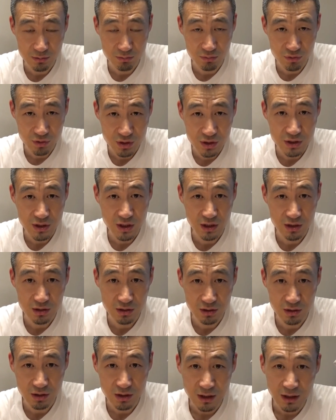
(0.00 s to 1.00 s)
분이 이제
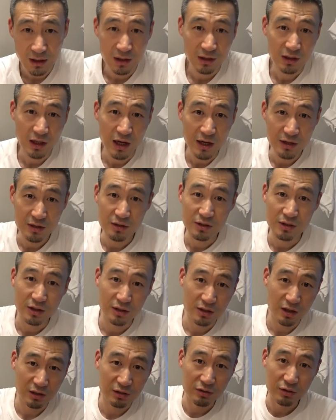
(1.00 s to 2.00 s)
그 타이를 이렇게
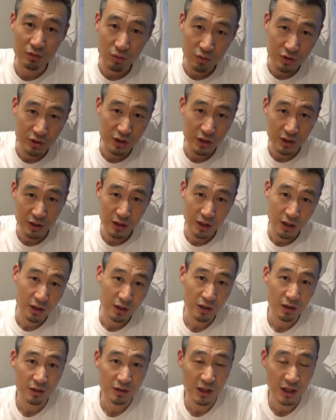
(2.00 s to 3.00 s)
딱 들고 이제 이렇게
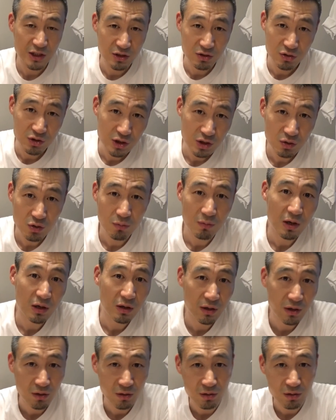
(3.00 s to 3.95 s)
사진도 찍고 막 그래요.